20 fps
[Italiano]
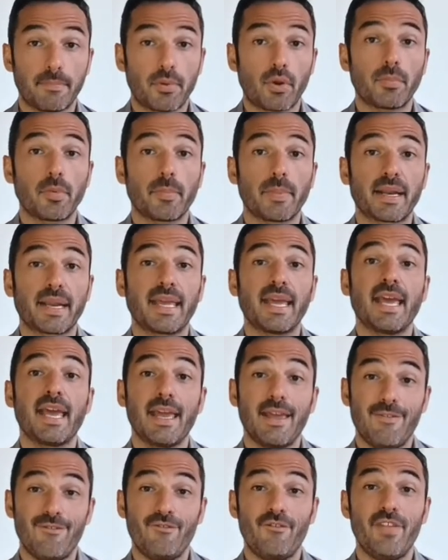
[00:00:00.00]
proprio perché
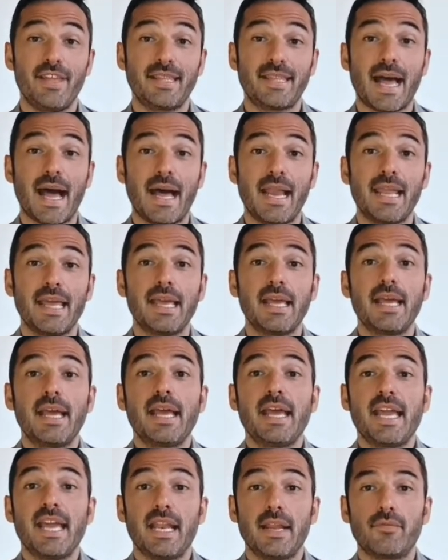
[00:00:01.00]
è vitale,
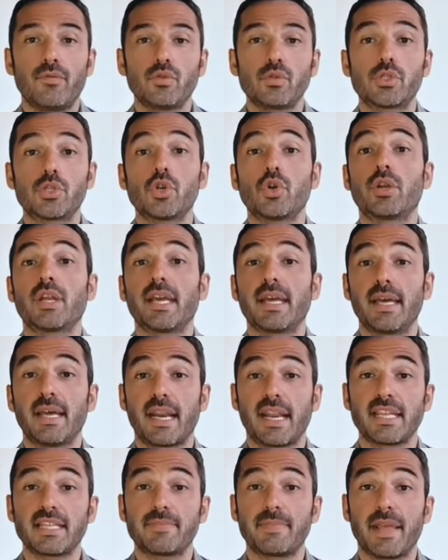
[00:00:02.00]
è la funzione
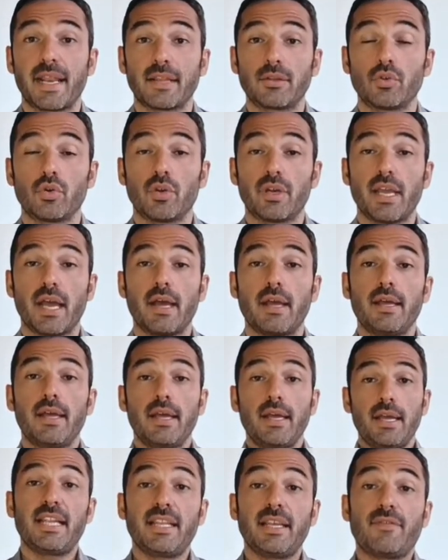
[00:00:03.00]
respiratoria.
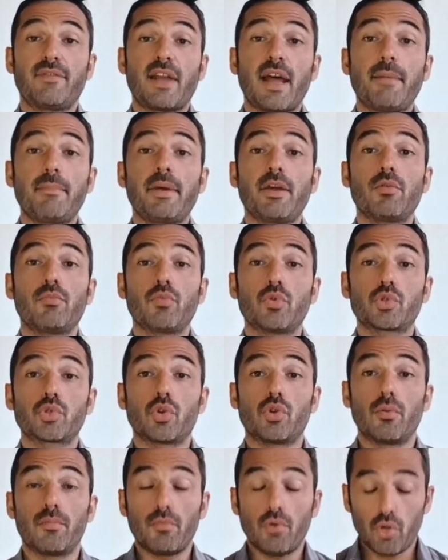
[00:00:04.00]
Il diaframma è un
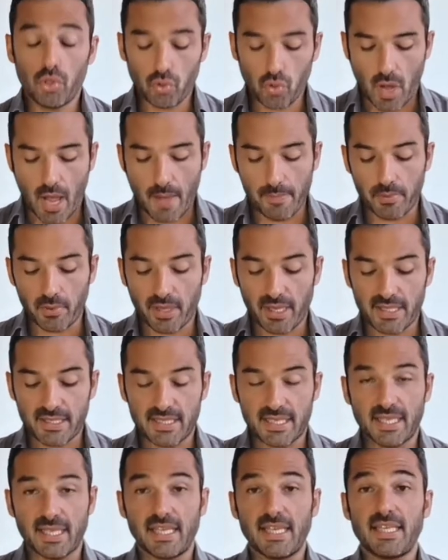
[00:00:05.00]
muscolo molto ampio che
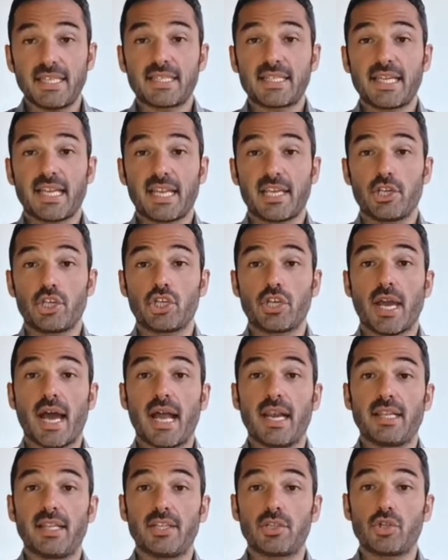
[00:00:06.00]
si inserisce
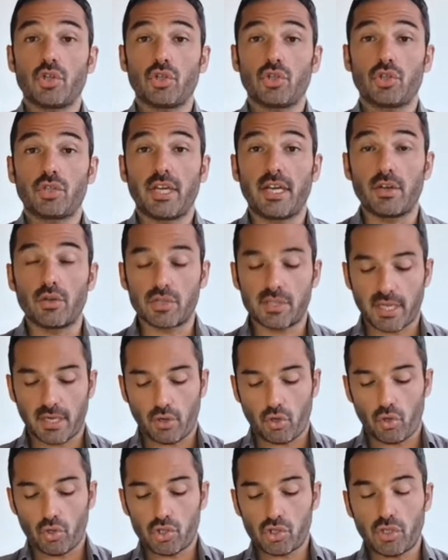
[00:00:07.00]
al di sotto delle nostre
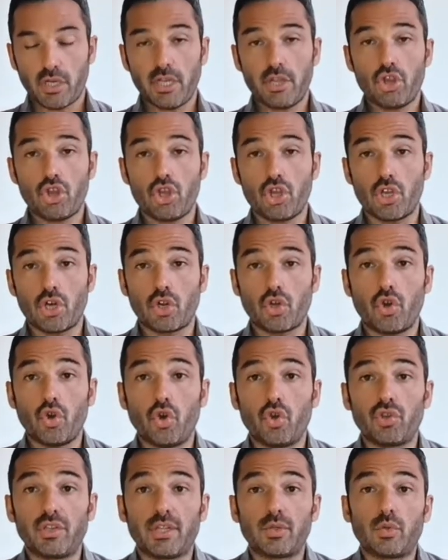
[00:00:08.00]
costole,
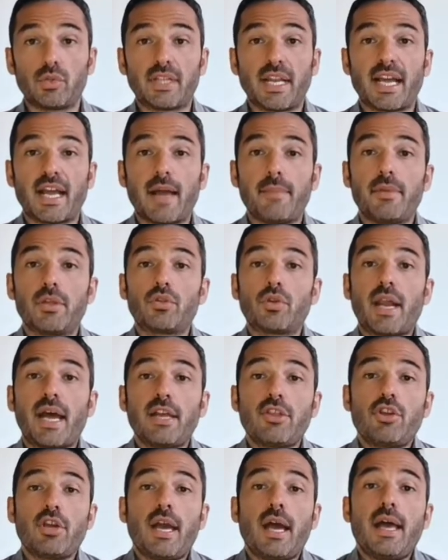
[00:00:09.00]
circonda tutta la gabbia
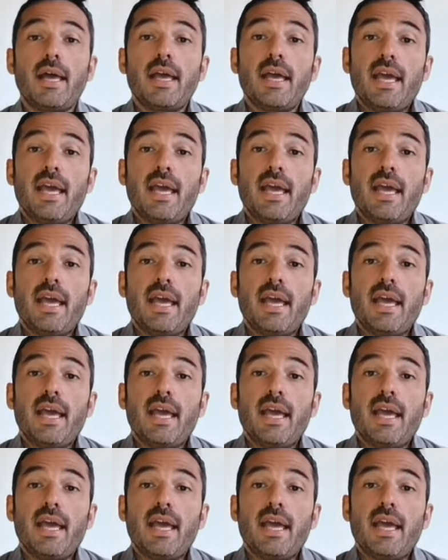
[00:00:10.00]
toracica